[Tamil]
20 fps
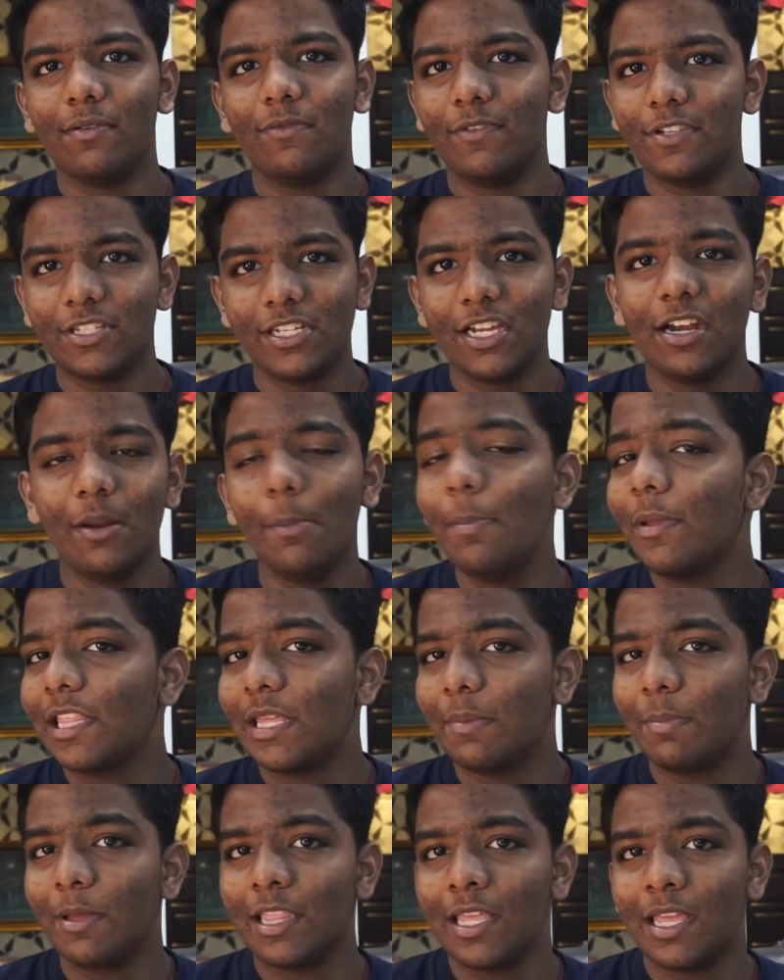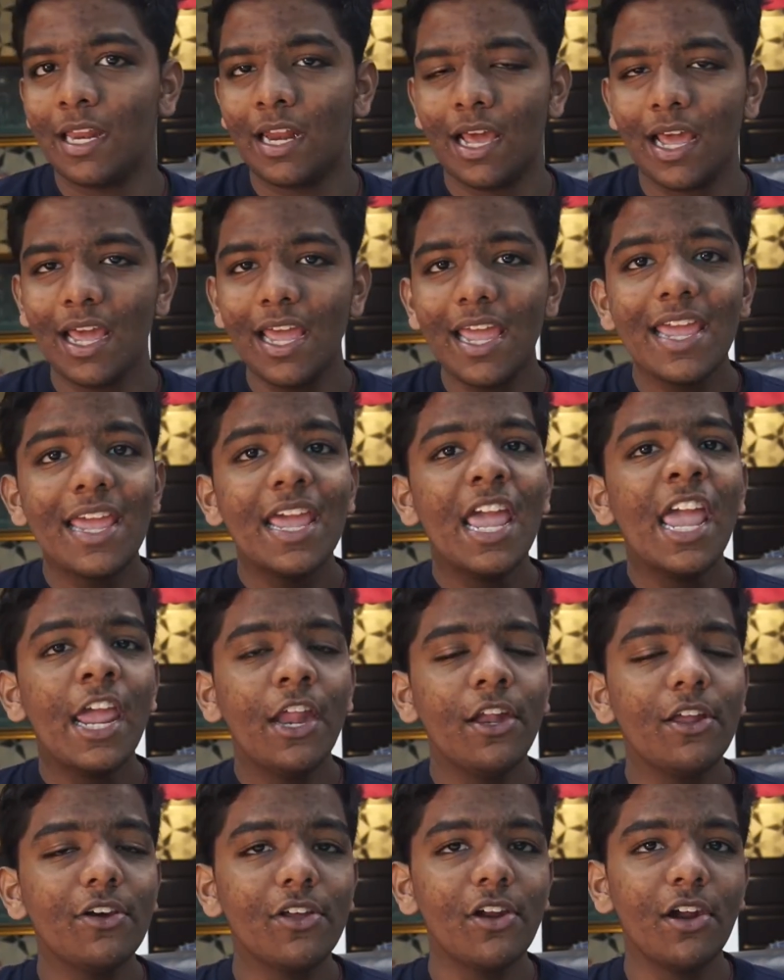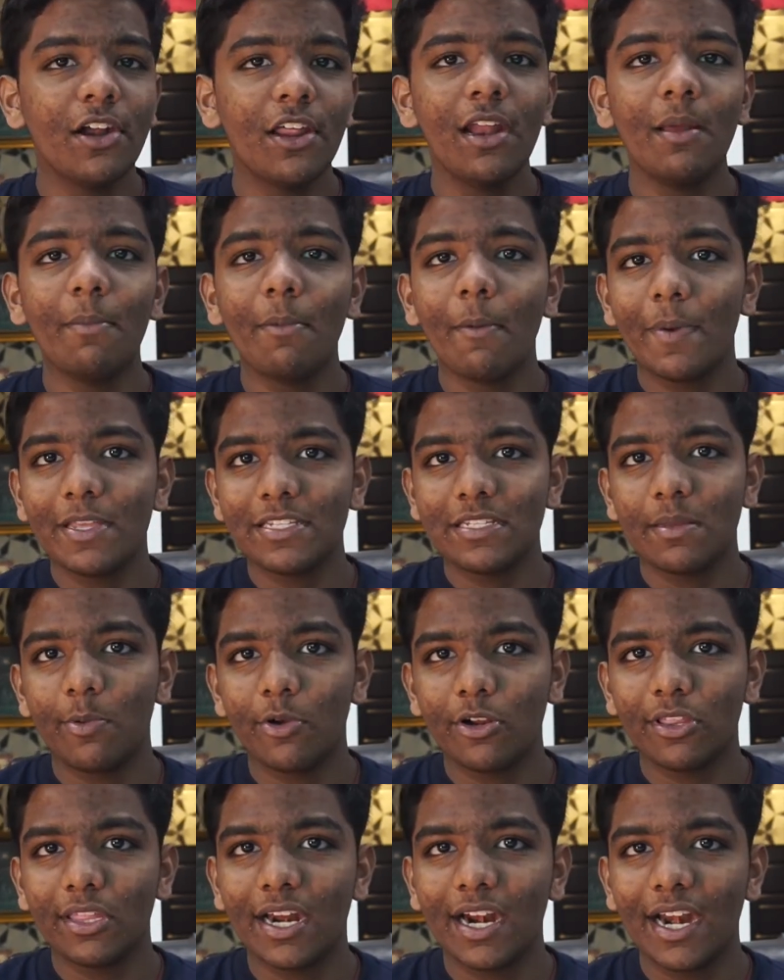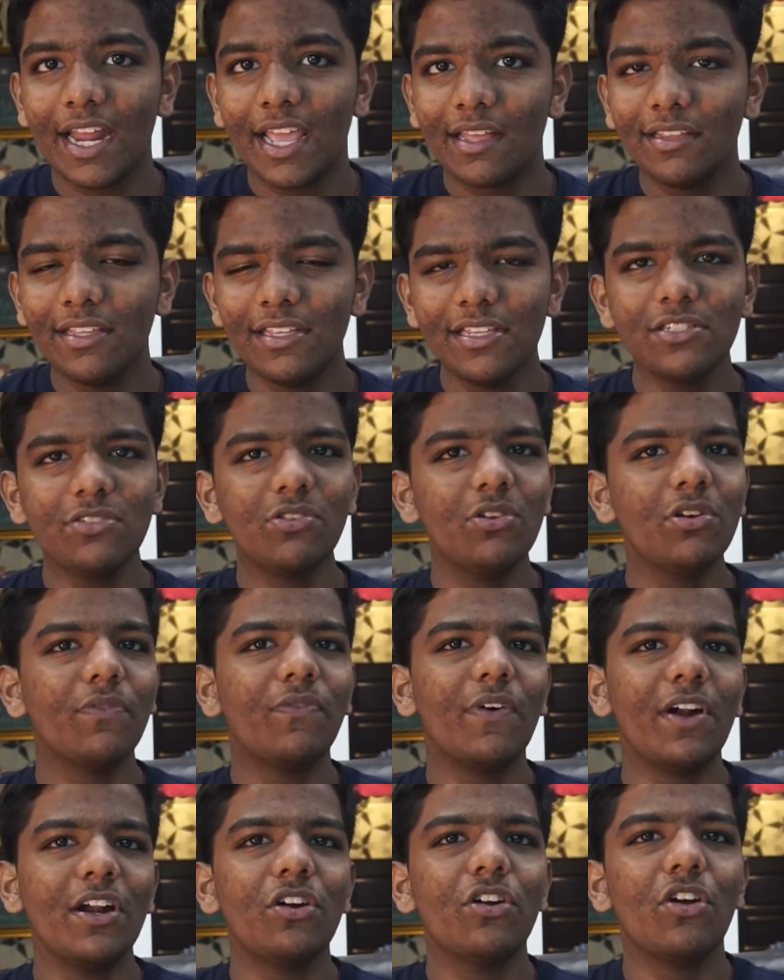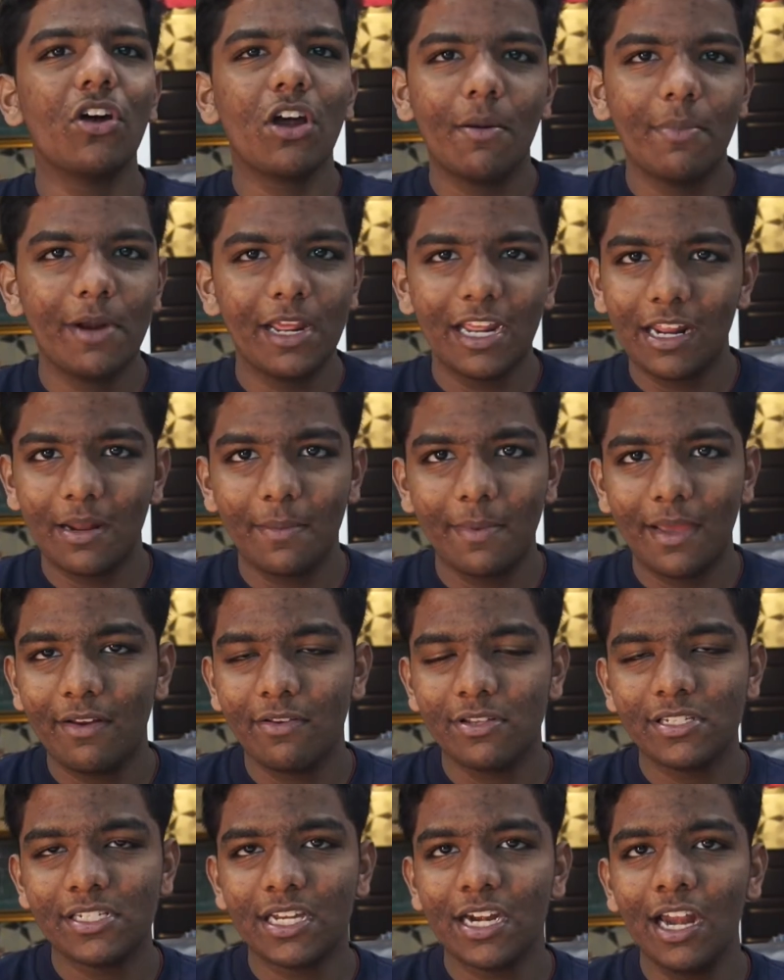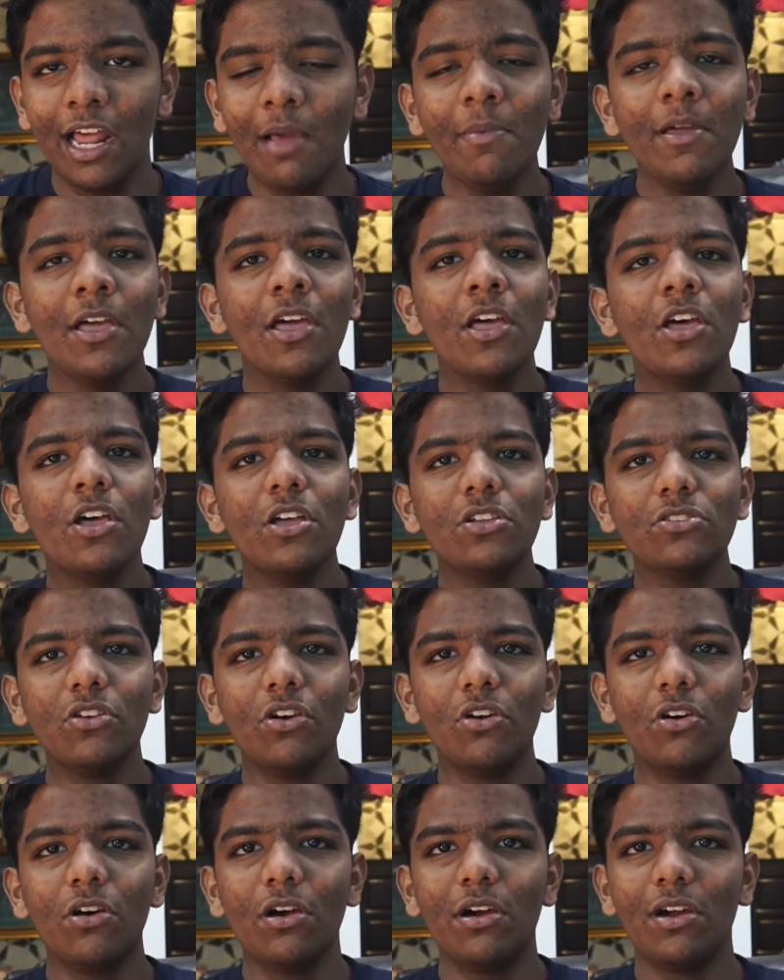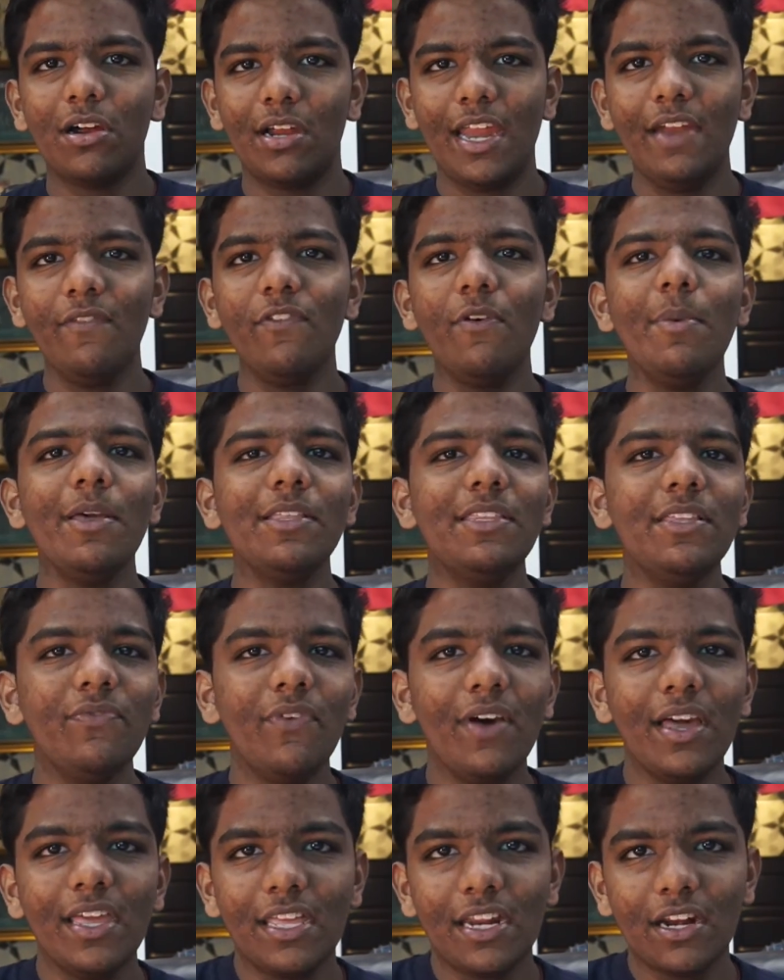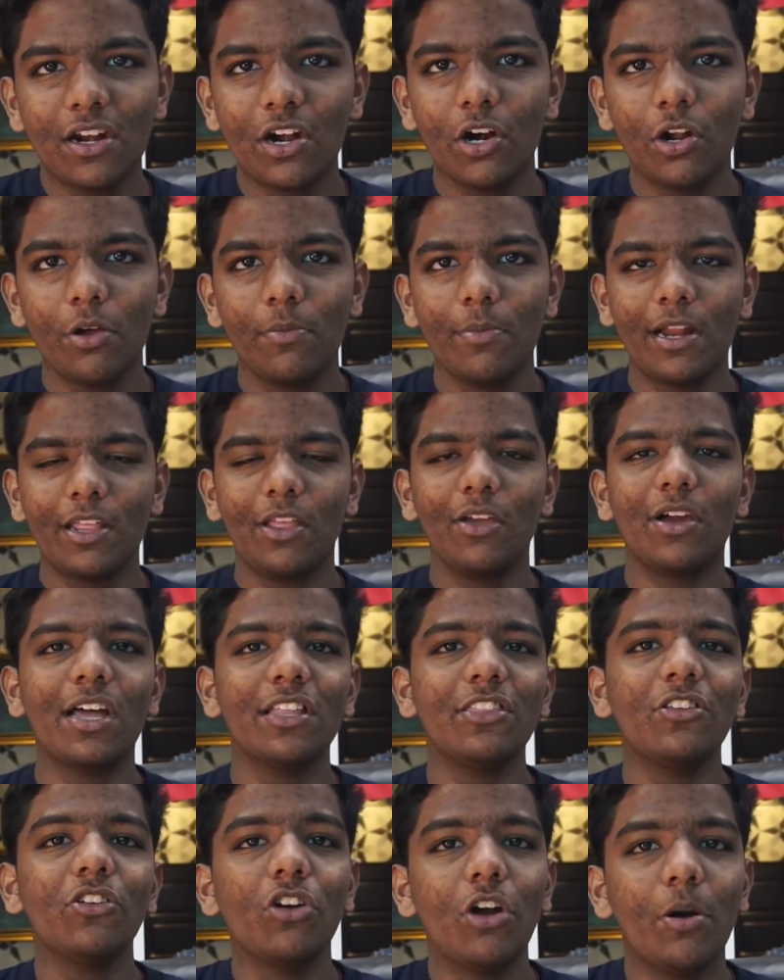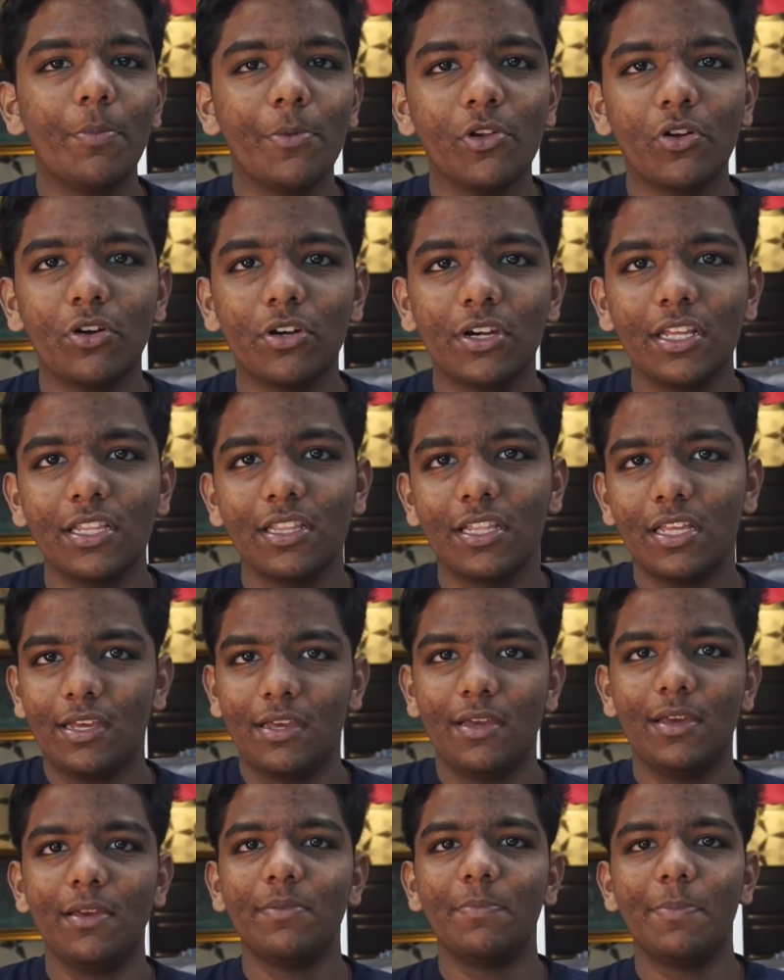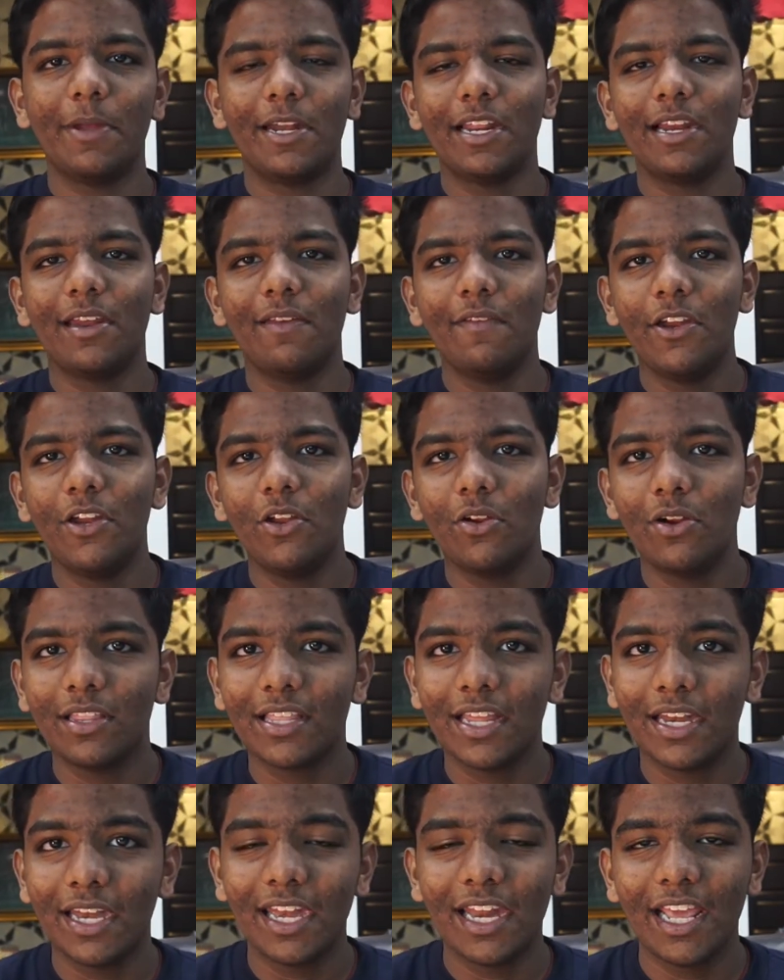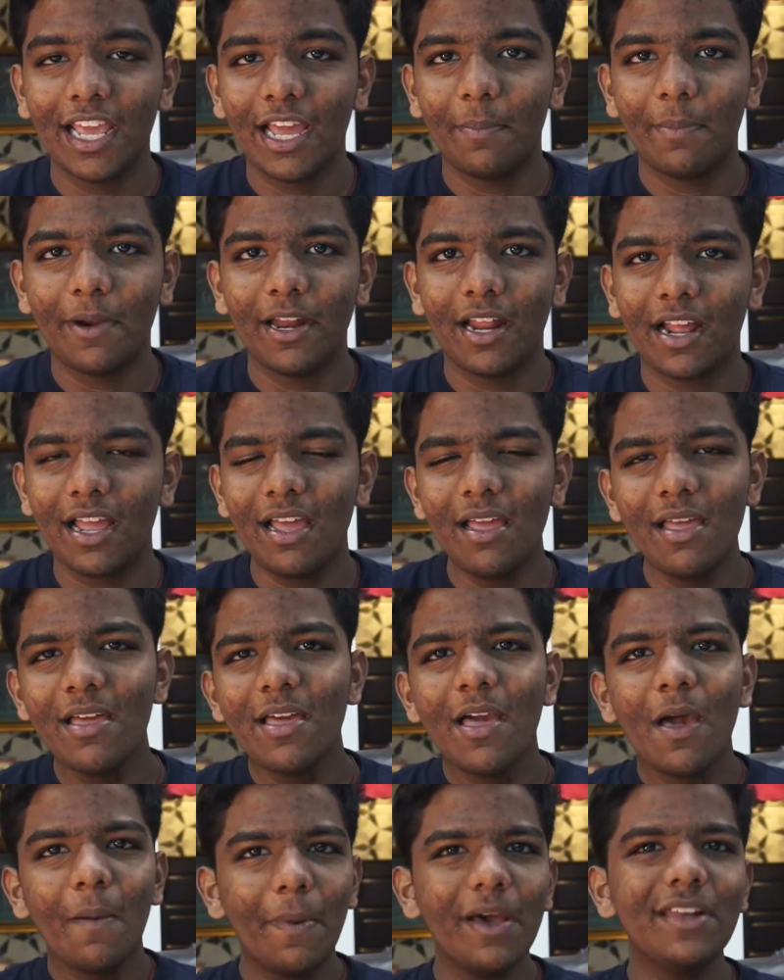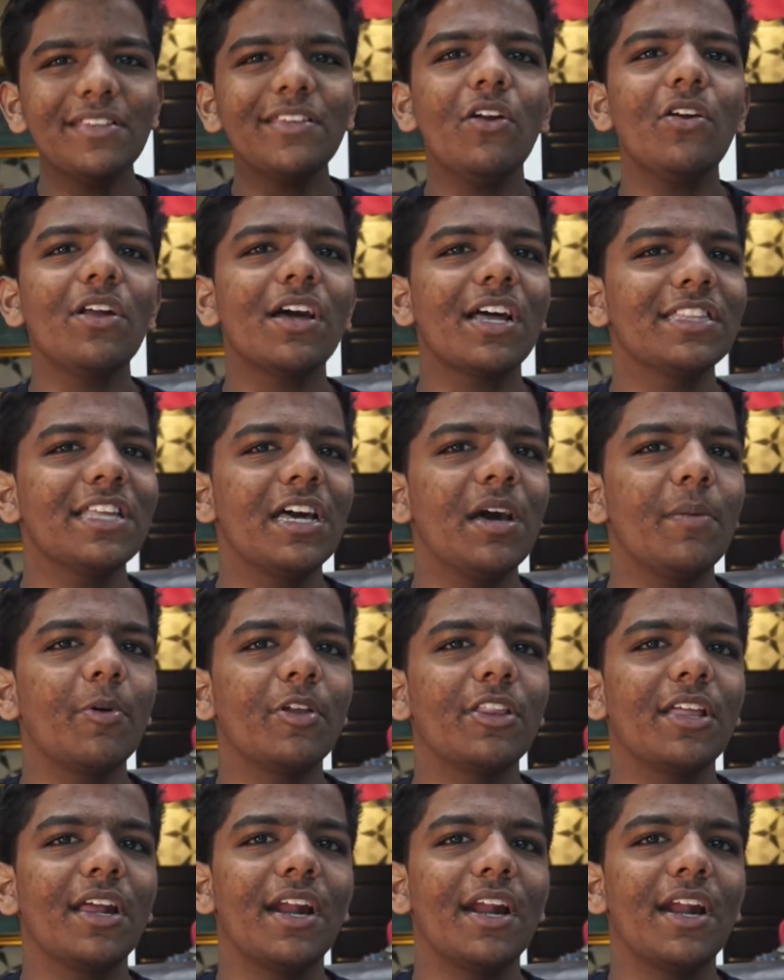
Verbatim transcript: விஷயங்களும் பற்றி பார்த்தீங்கன்னாக்கா இன்னைக்குள்ள வீடியோவில் நம்ம பேச போகிறது கிடையாது ஜஸ்ட் ஒரு ஃபன் டாக் அப்படிங்கிற மாதிரி வச்சுக்கலாம் ஸோ இன்ஃபர்மேட்டிவாக இருக்கணும் ஏதாவது கற்றுக்கணும் அப்படின்னு சொல்லிட்டு இந்த பர்டிகுலர் வீடியோவில் தட்டினீங்க அப்படின்னாக்க பெருசாக ஒன்று கற்றுக்கப்படுறது